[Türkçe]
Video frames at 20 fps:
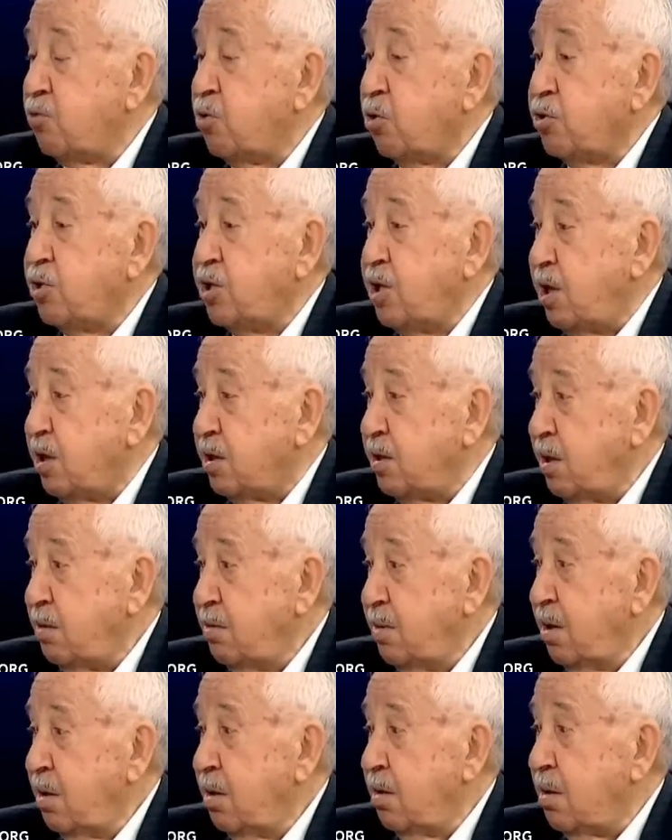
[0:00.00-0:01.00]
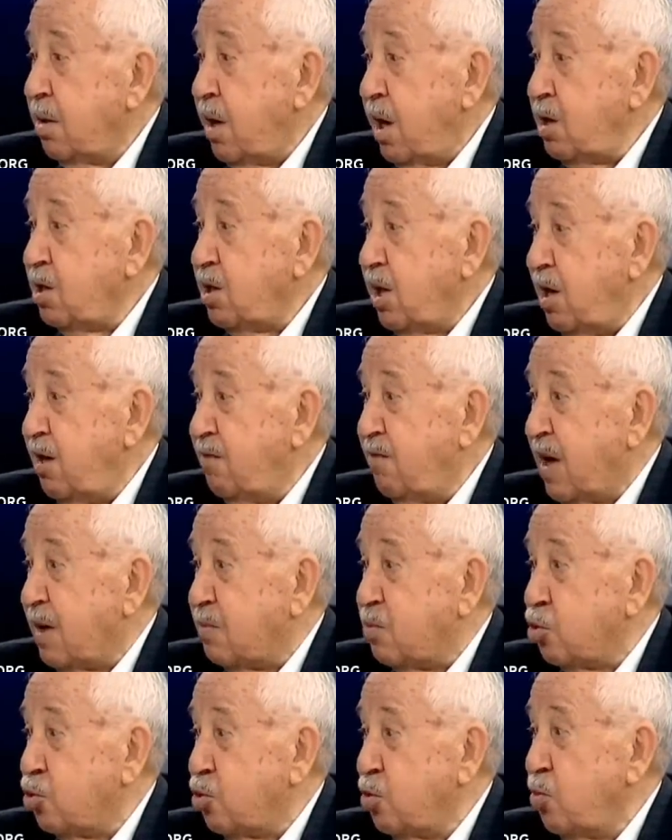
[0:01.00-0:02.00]
Evdoksiya'nın heykeli
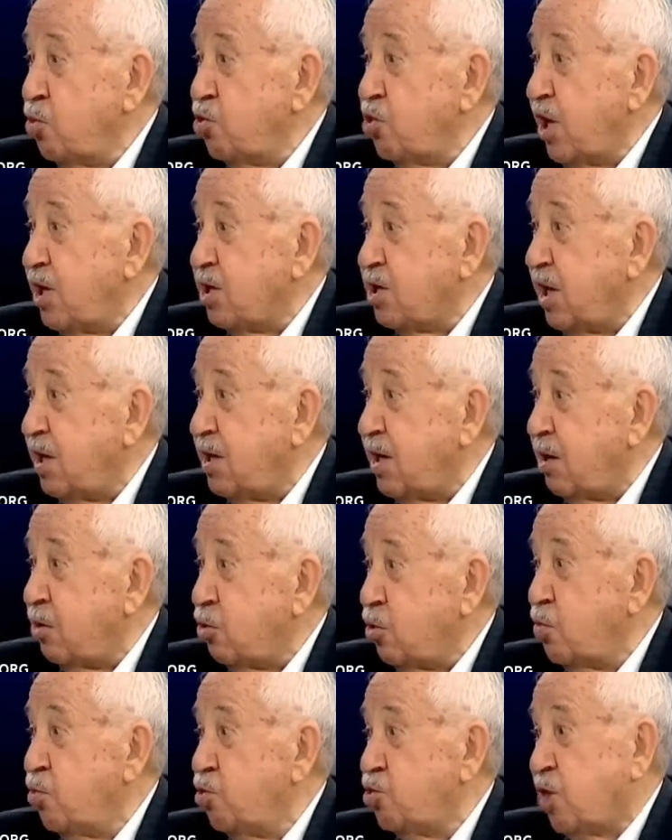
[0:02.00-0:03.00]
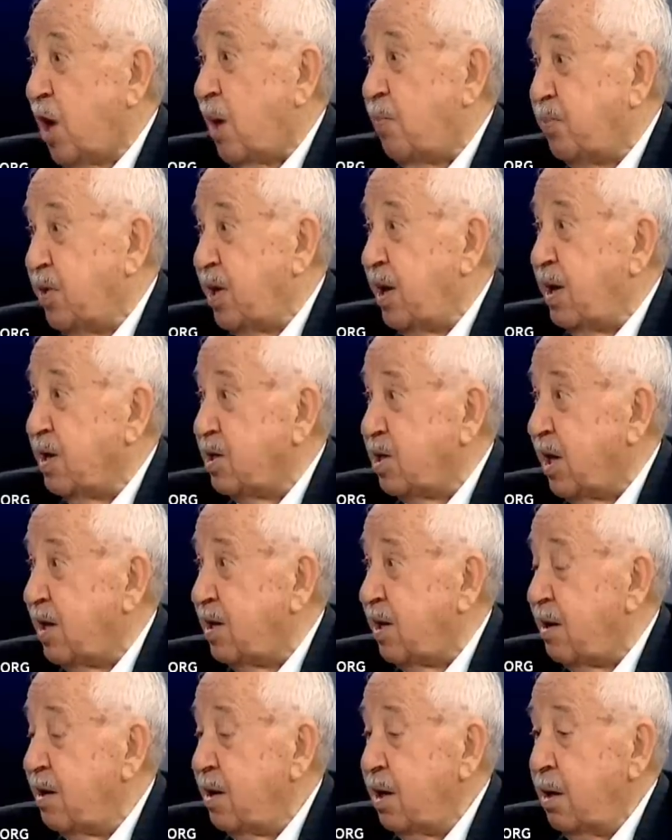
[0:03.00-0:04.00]
varmış. Gümüş heykeli. Gümüş kaplı
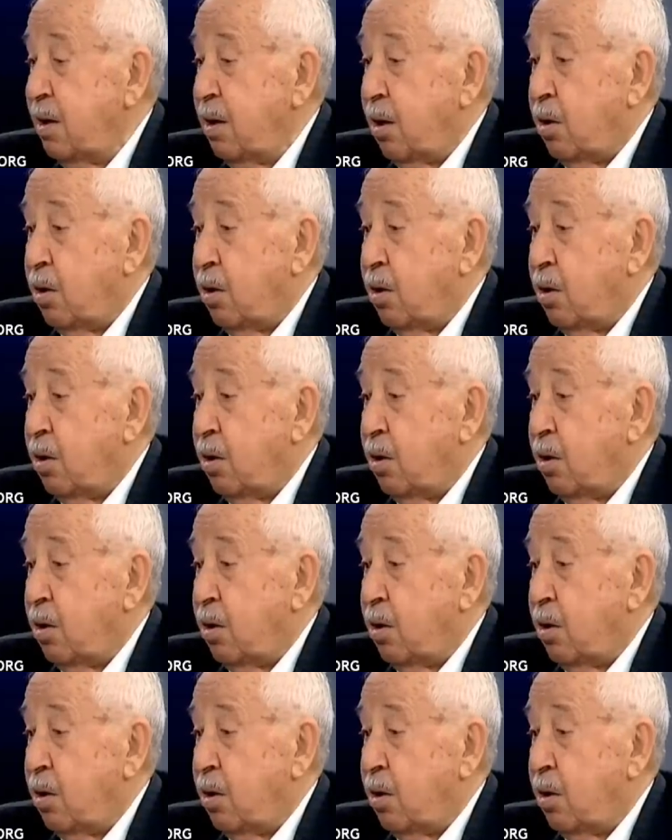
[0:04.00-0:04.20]
heykeli.